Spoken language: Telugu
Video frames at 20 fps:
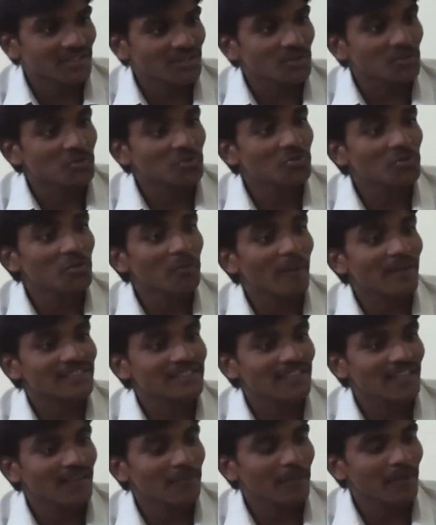యూదుల
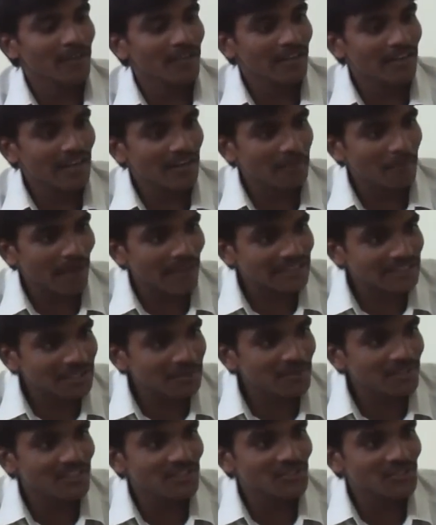పస్కా పండుగ నాడు మాత్రమే